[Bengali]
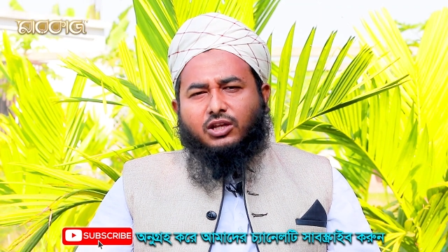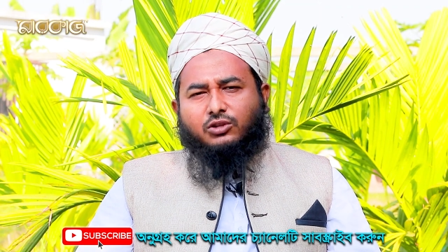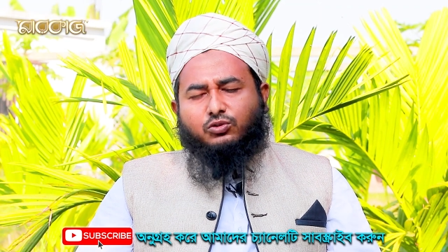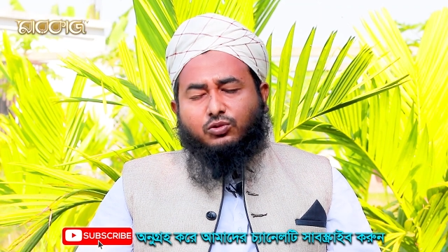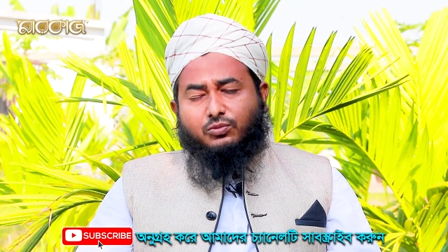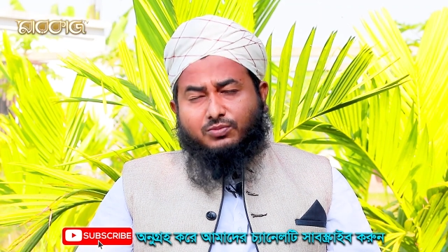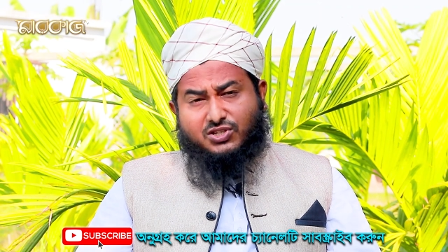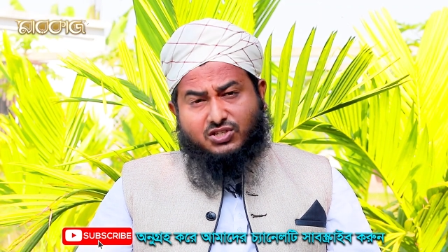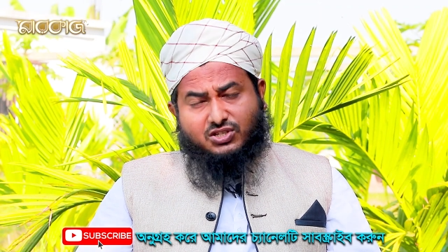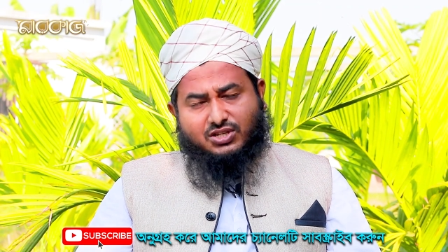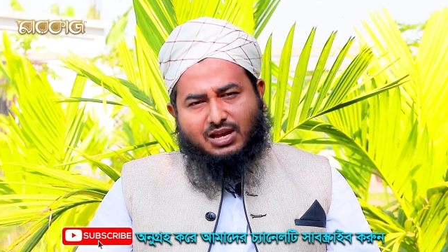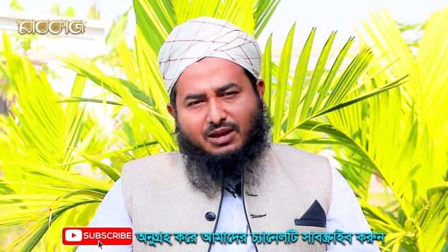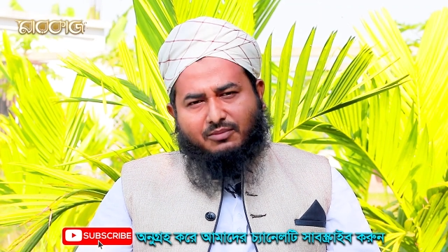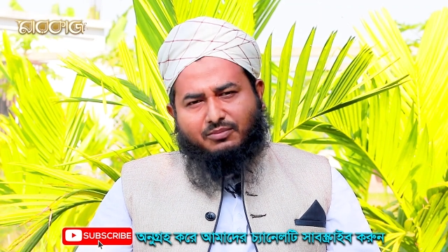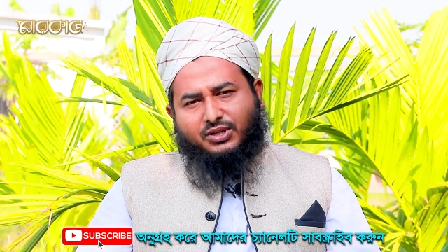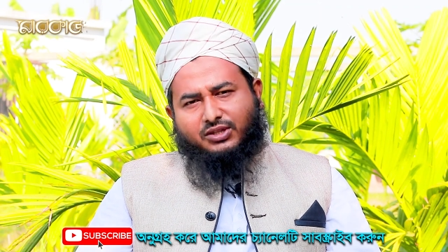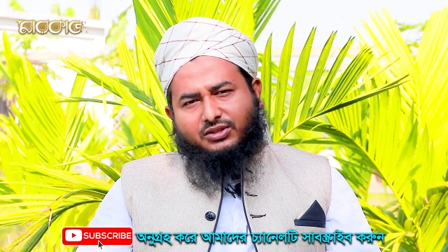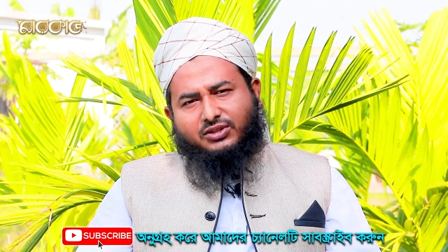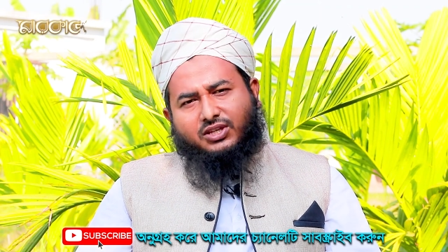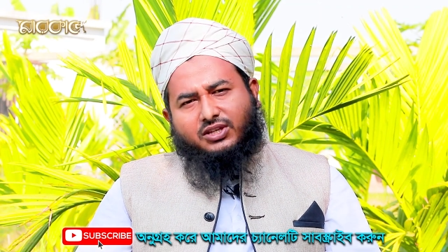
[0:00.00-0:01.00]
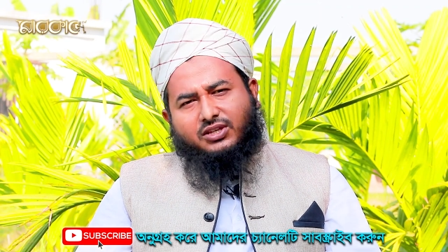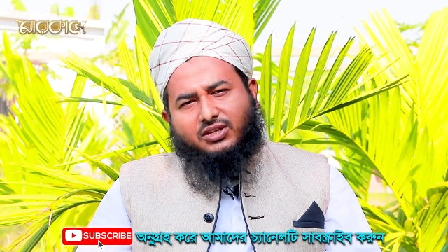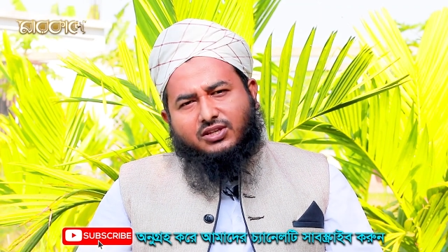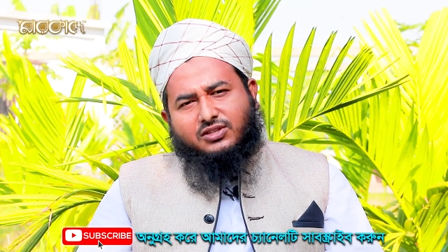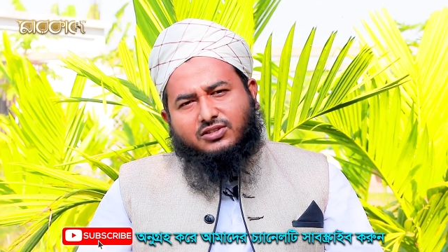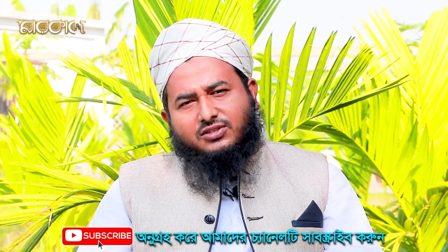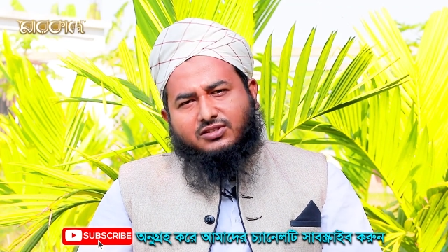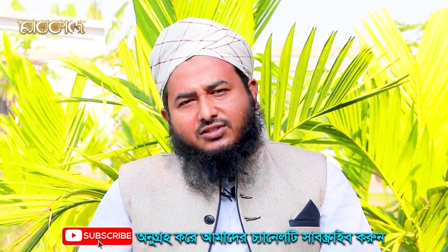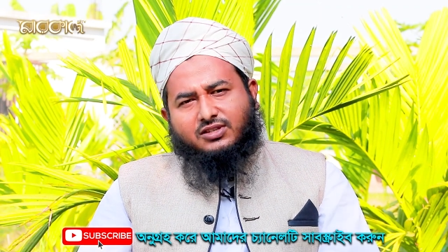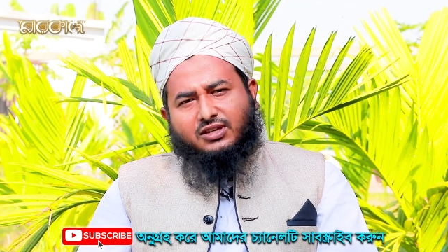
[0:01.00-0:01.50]
এত বেশি আবেগ
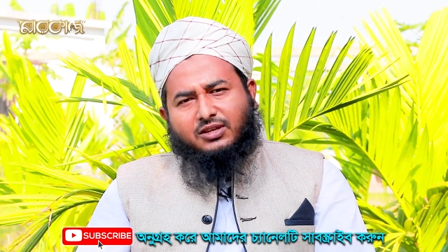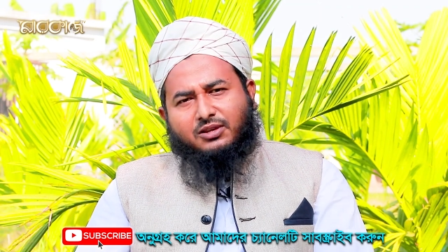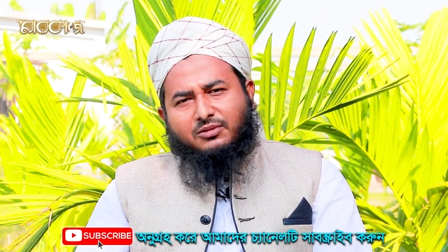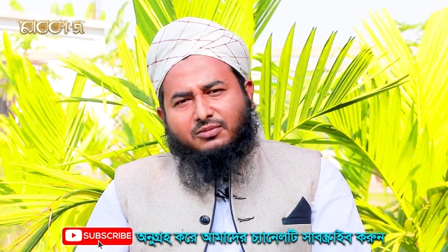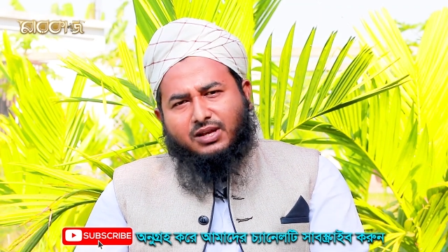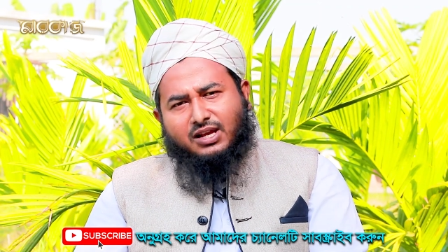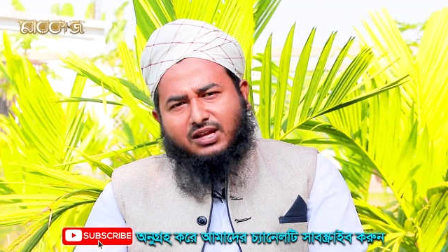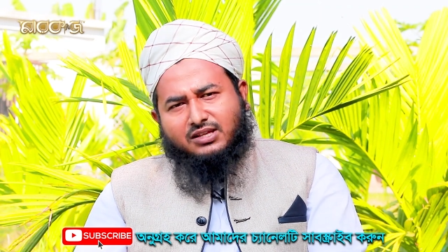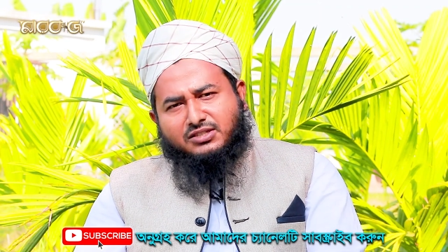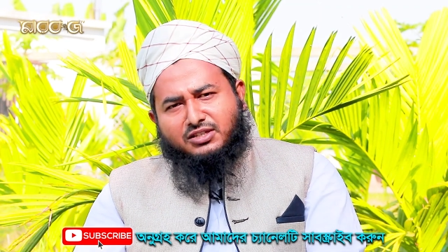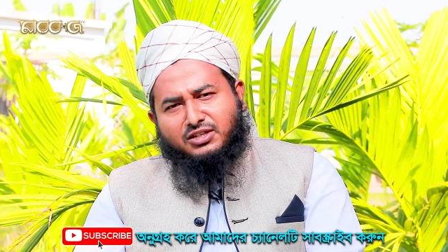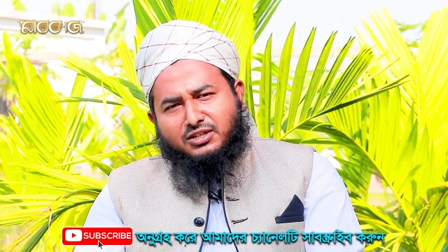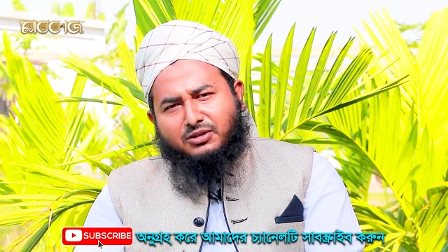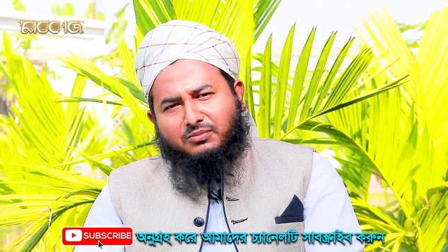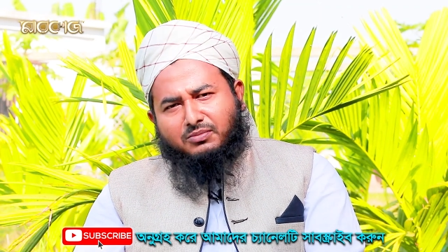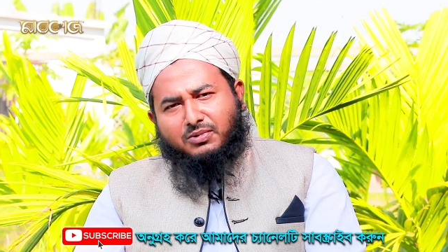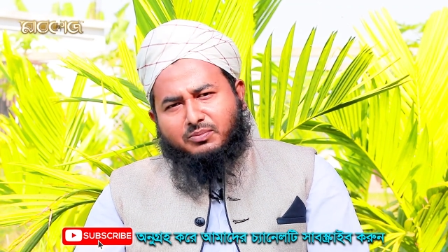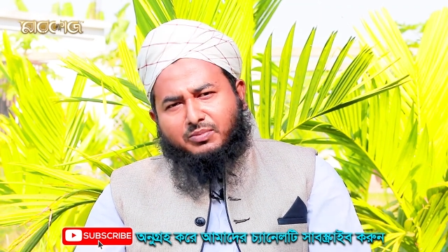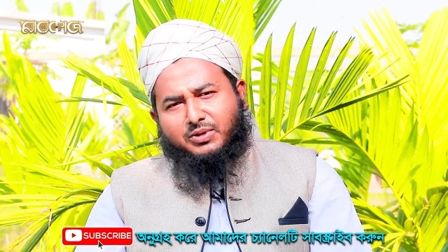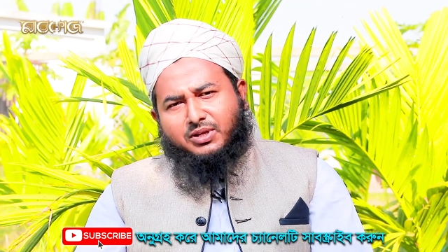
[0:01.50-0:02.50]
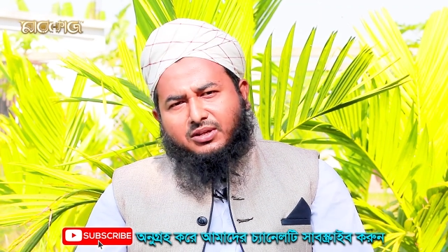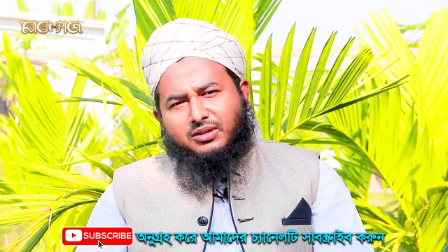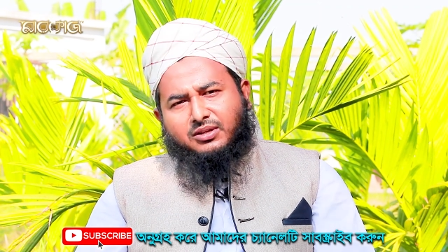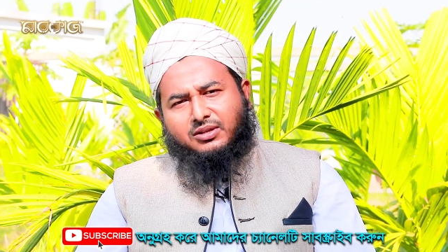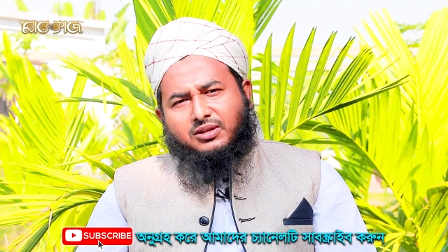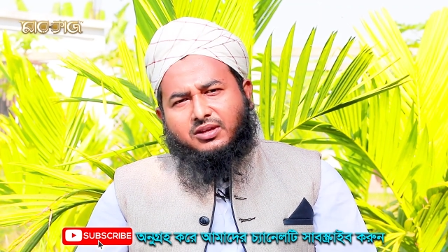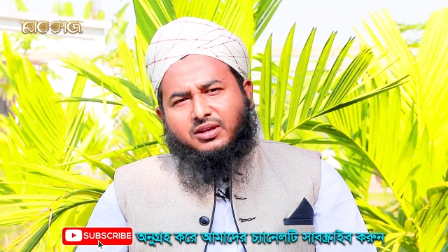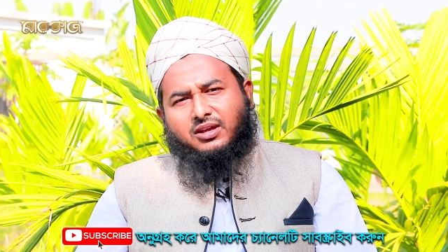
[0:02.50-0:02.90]
দেখিয়েছি সাকিব আল হাসানের ব্যাপারে